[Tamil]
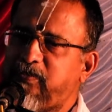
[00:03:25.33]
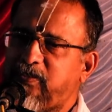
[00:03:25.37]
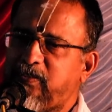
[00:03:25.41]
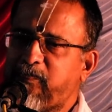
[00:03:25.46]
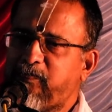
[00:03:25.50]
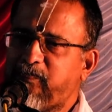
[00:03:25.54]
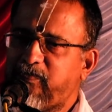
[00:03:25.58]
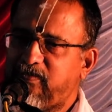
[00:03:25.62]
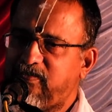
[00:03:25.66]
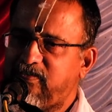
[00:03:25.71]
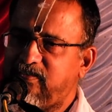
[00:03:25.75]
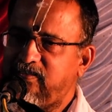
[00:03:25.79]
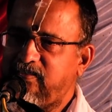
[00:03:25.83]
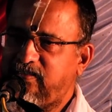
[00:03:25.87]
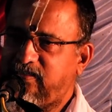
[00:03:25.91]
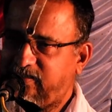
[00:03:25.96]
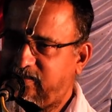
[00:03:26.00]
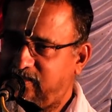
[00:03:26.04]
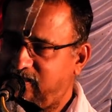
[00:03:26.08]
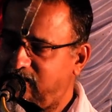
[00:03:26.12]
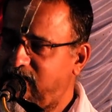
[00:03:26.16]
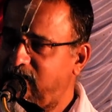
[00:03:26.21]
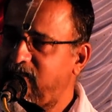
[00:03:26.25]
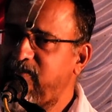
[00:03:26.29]
பிறக்க போகிறது
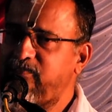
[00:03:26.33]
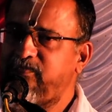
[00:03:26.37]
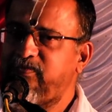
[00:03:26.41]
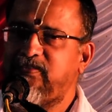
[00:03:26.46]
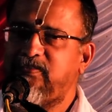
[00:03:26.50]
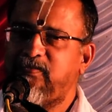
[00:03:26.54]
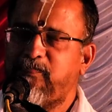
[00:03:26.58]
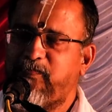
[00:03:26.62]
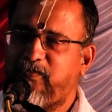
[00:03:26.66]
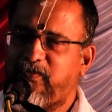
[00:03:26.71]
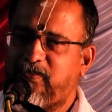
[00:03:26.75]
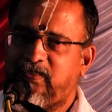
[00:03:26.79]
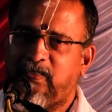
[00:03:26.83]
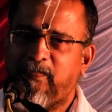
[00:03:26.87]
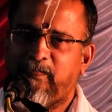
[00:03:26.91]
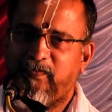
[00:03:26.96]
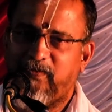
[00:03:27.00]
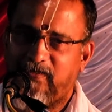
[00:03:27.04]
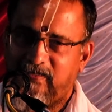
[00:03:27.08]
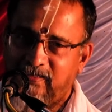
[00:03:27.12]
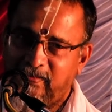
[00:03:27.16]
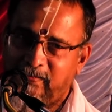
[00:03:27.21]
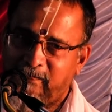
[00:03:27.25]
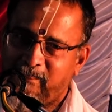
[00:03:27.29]
யார் வந்து பிறக்க
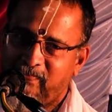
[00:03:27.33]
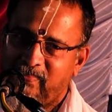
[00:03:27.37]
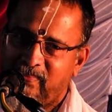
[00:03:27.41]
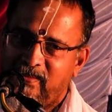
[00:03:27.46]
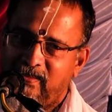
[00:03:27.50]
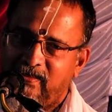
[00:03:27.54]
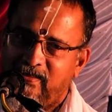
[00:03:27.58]
போகிறான்